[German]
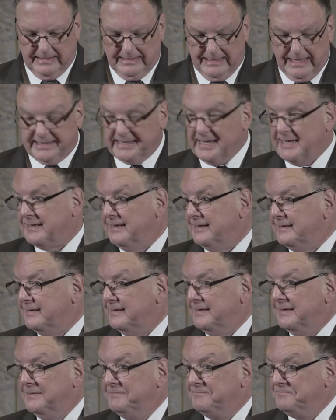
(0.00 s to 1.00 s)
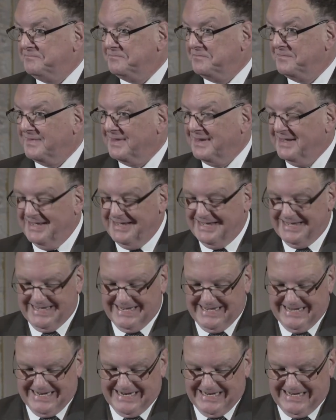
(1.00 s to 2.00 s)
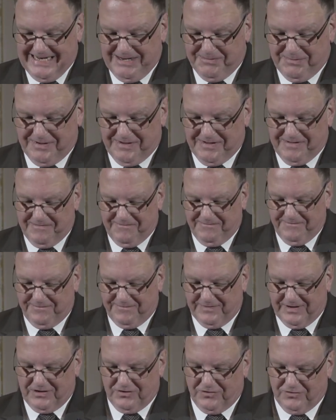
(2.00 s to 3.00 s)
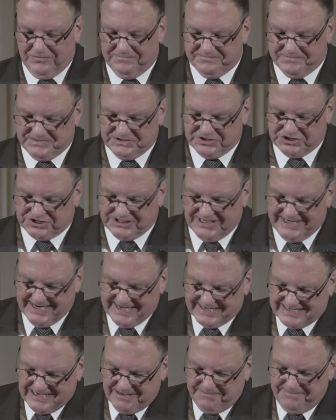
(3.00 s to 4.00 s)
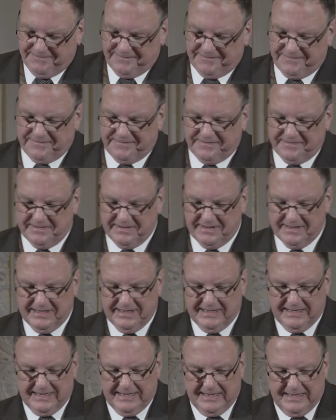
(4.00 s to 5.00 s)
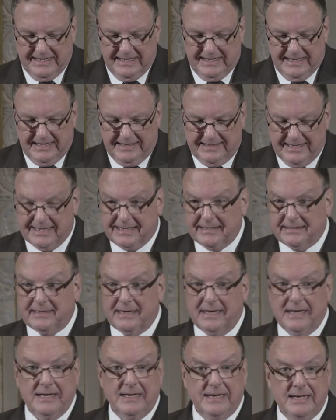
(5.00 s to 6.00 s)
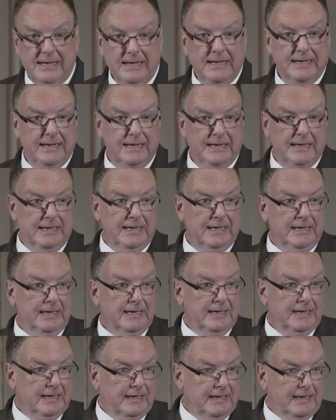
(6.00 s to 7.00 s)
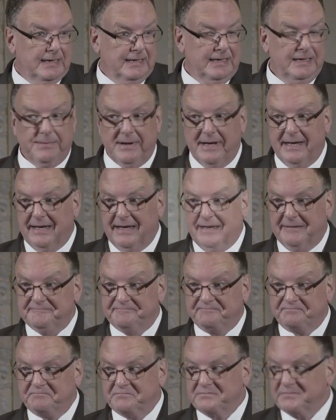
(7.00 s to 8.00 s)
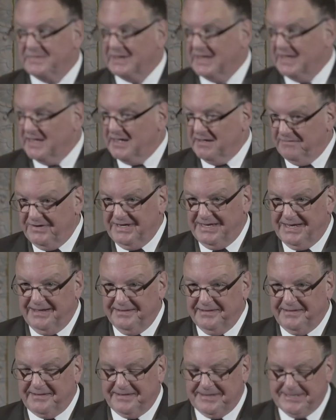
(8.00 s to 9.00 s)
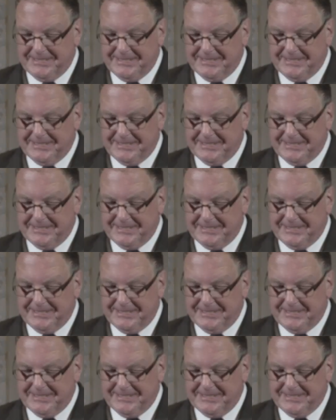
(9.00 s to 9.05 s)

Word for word: Ja, sehr geehrte liebe Frau Schneider-Kempf, sehr geehrter lieber Herr Wienand,